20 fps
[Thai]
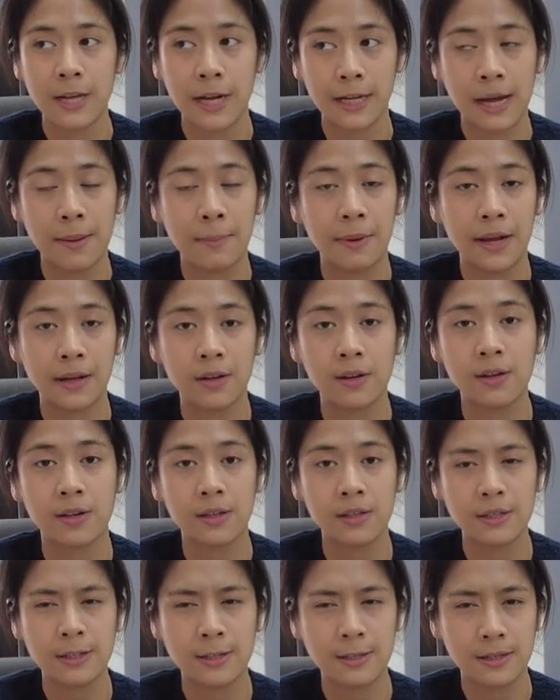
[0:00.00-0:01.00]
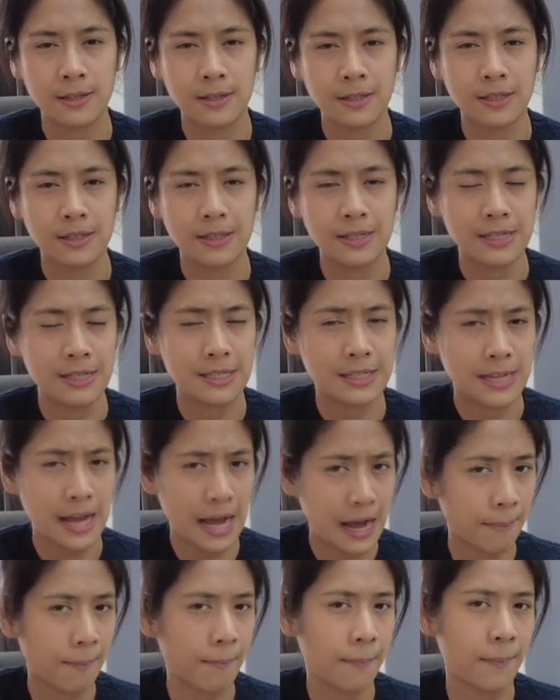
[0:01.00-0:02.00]
อยากทำอะไรก็
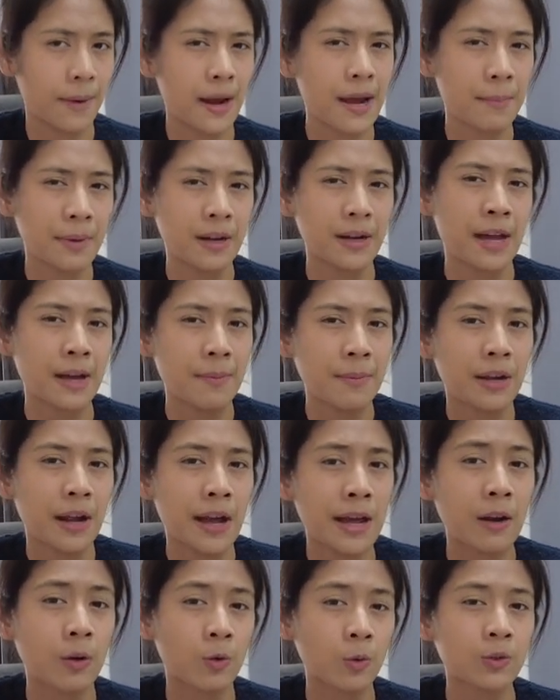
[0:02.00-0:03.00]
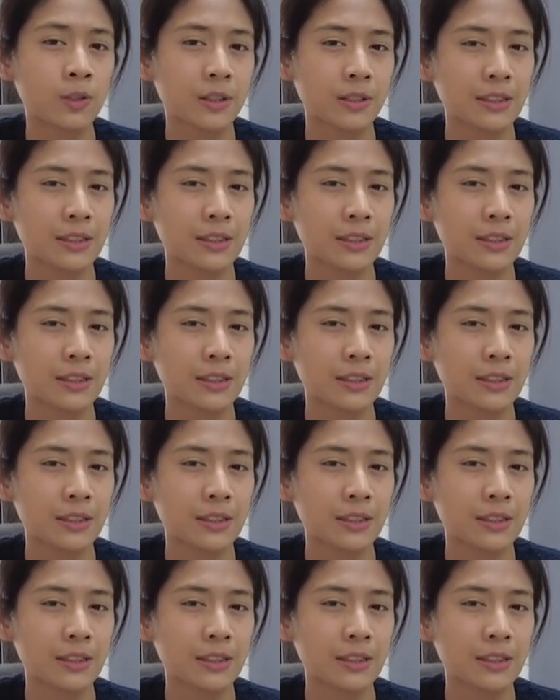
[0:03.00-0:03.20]
ทำให้มันให้มันให้เรารู้